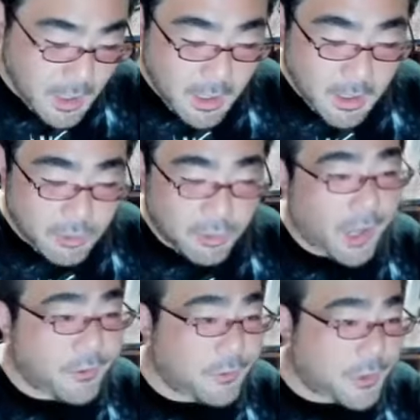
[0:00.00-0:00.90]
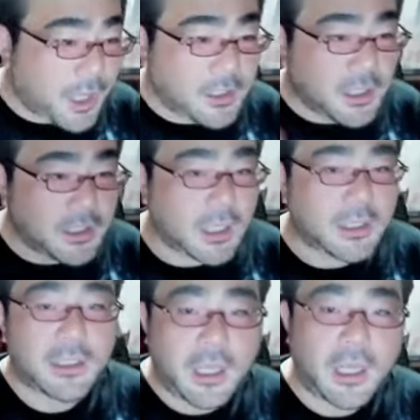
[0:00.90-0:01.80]
トライクの点検出
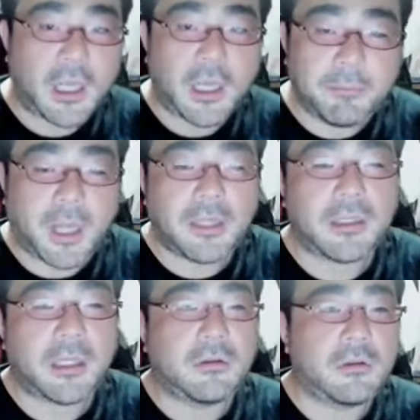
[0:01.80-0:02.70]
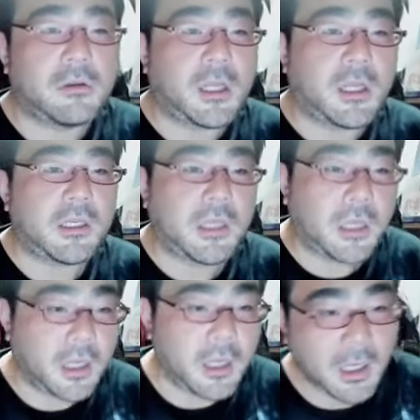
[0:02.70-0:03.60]
して、万全の状態形じ
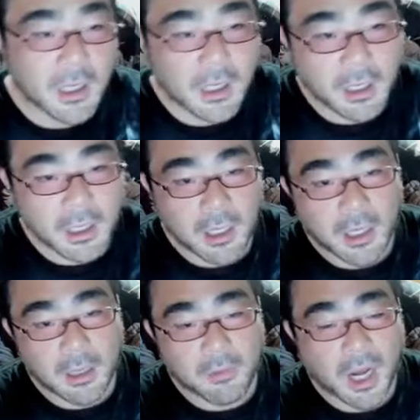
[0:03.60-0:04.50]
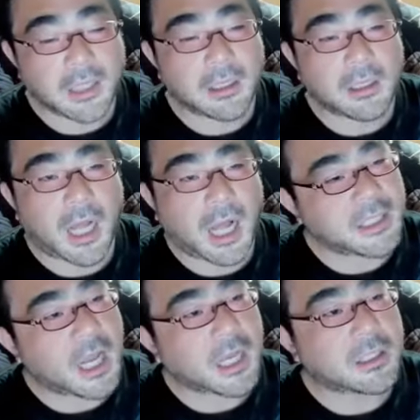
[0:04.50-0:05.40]
もう半、
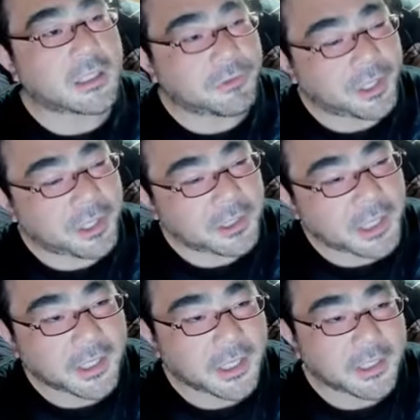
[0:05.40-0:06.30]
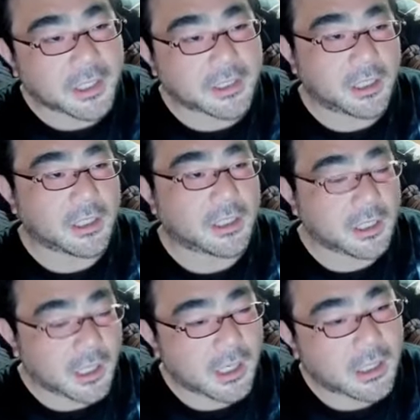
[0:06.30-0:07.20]
8ヶ月で俺点検出してないか
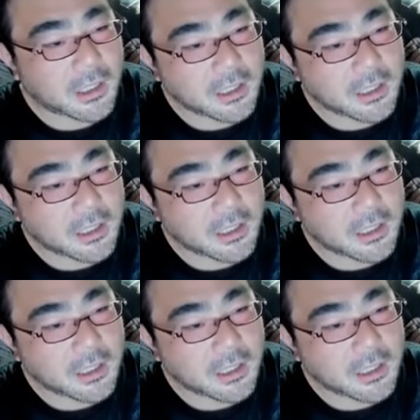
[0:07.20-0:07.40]
ら。